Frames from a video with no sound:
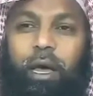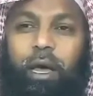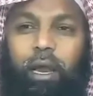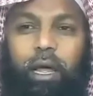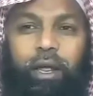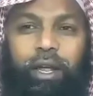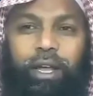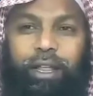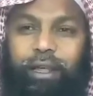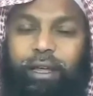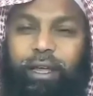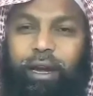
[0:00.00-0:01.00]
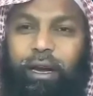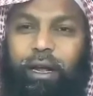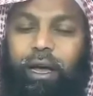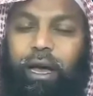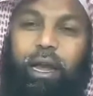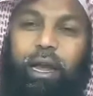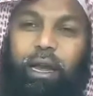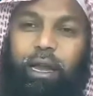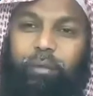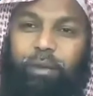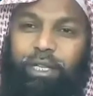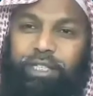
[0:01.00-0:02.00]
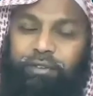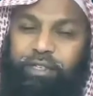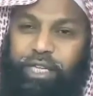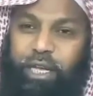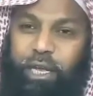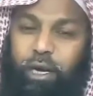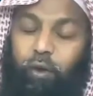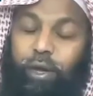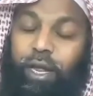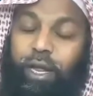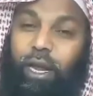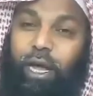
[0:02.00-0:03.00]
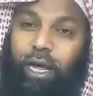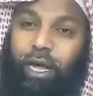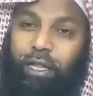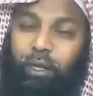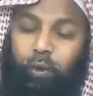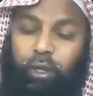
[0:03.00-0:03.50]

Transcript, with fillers: అల్లాహ్ యొక్క దిగర్ అన్ని మంచి విషయాల్లోకెల్లా అతి